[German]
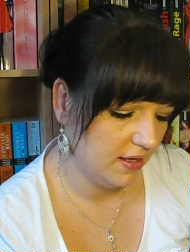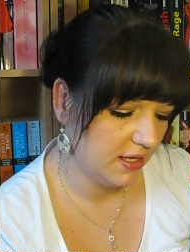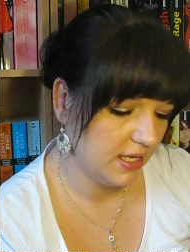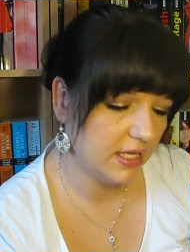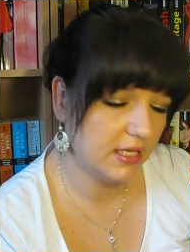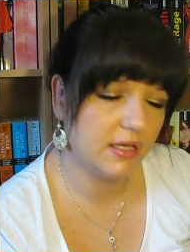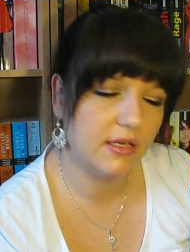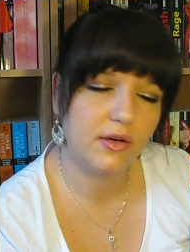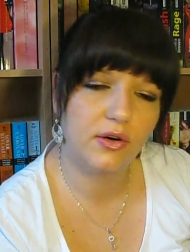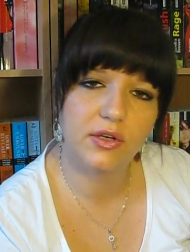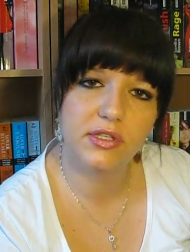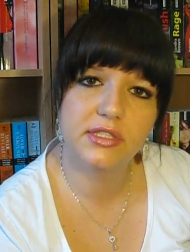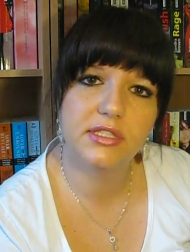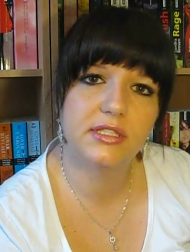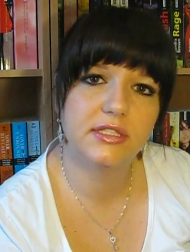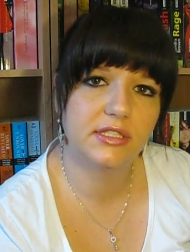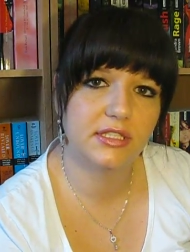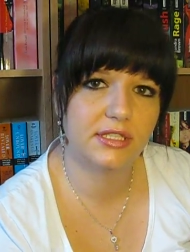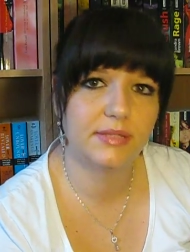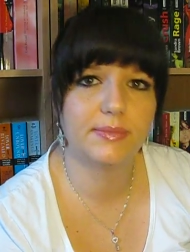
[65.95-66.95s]
Ich konnte
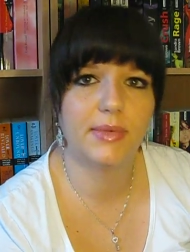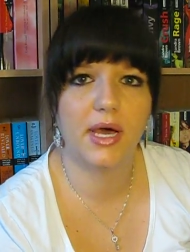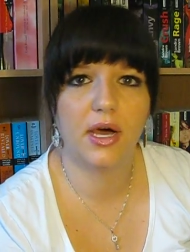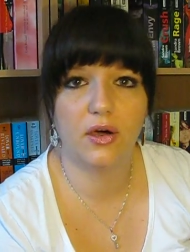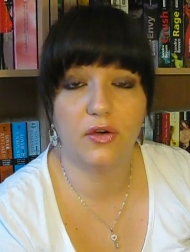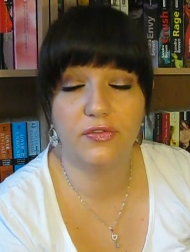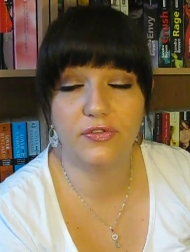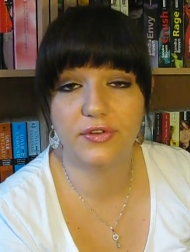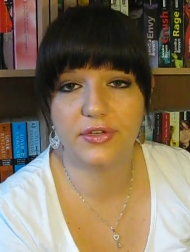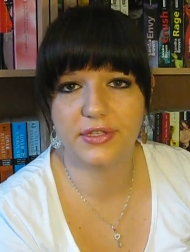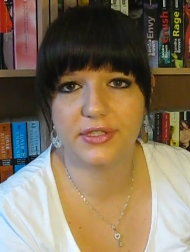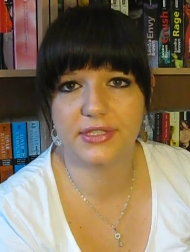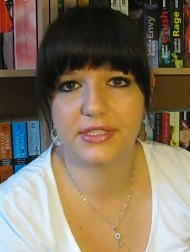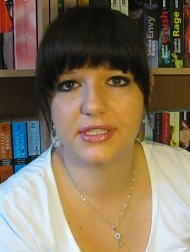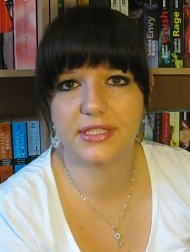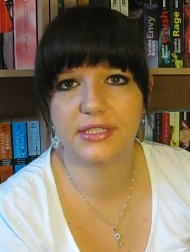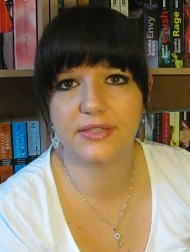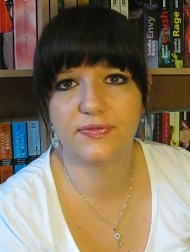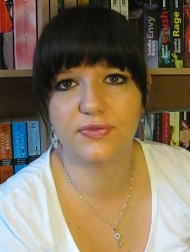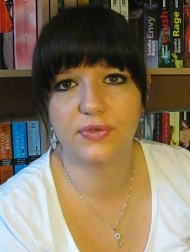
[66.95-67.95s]
nicht mehr aufhören.
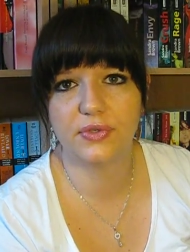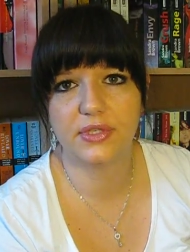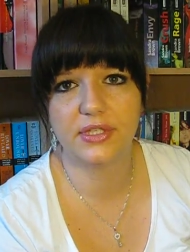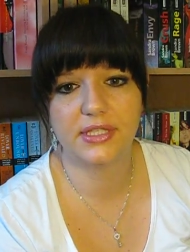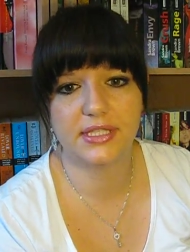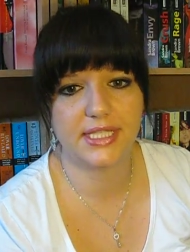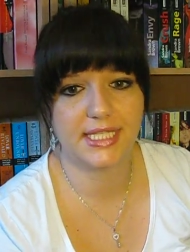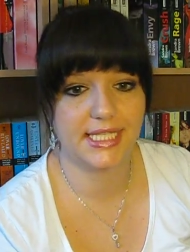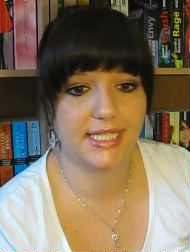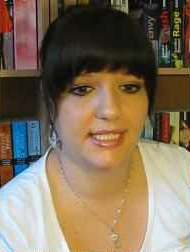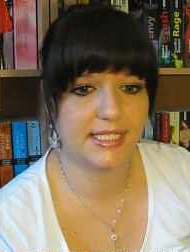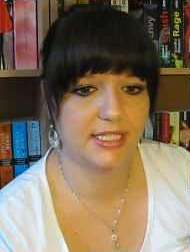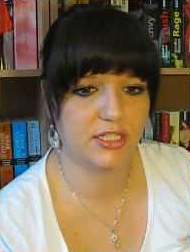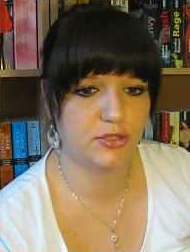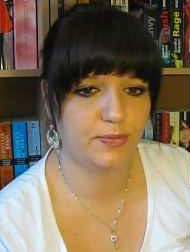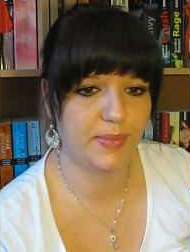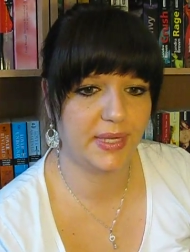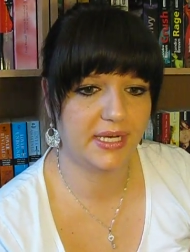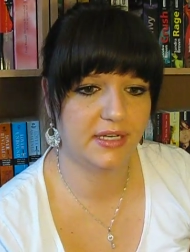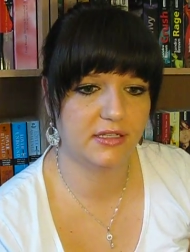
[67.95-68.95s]
Das ist wirklich ein sehr, sehr
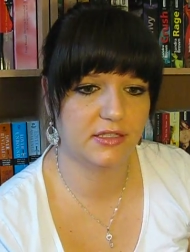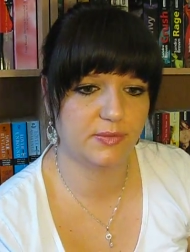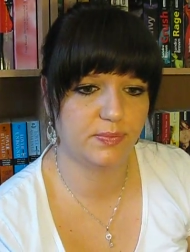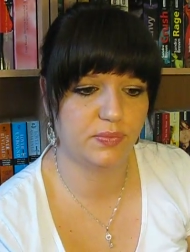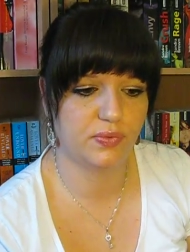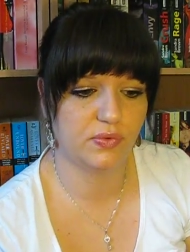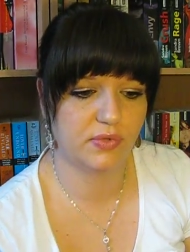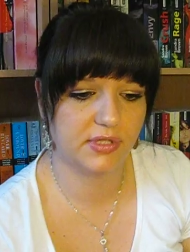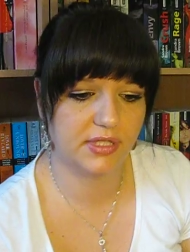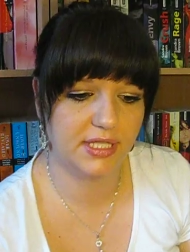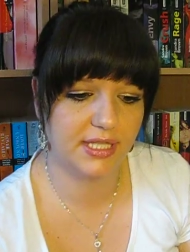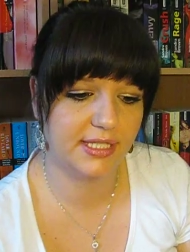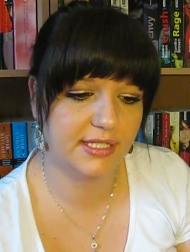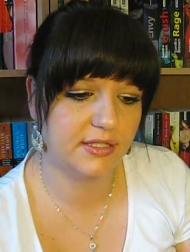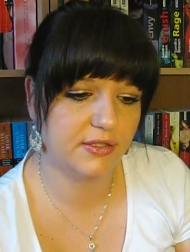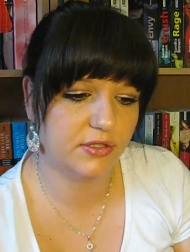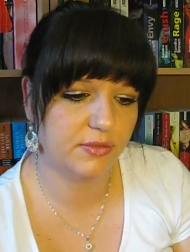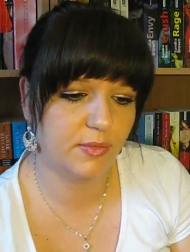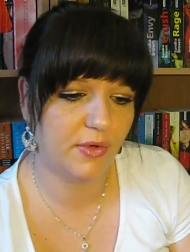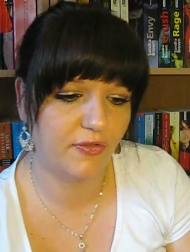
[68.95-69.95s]
spannendes Buch. Ich
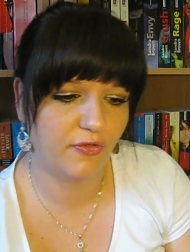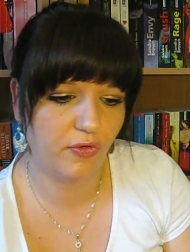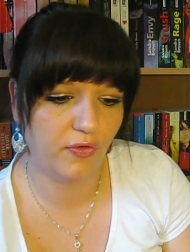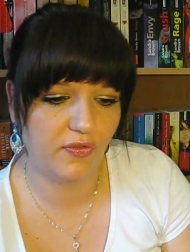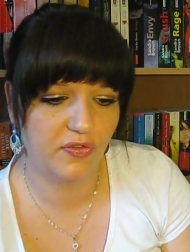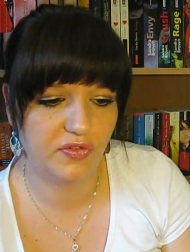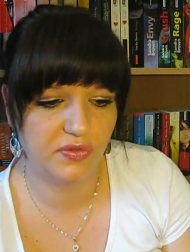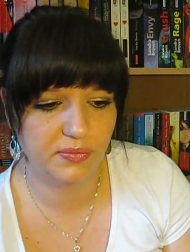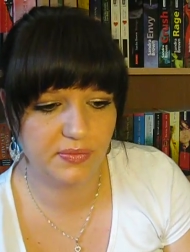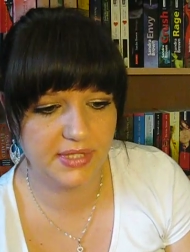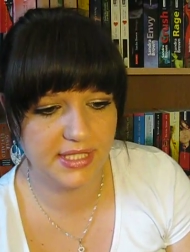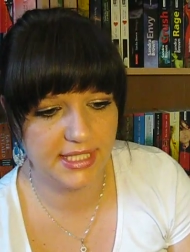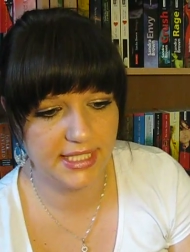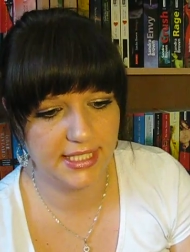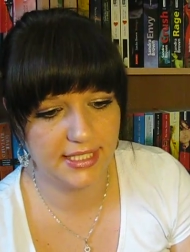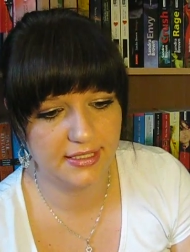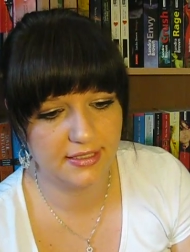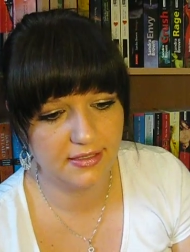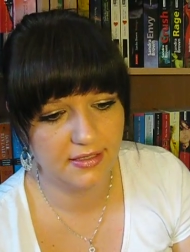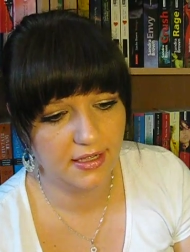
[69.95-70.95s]
lese euch mal vor, worum es
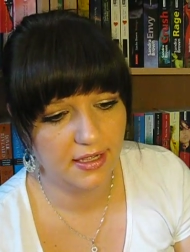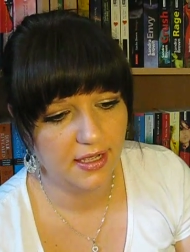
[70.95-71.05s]
geht.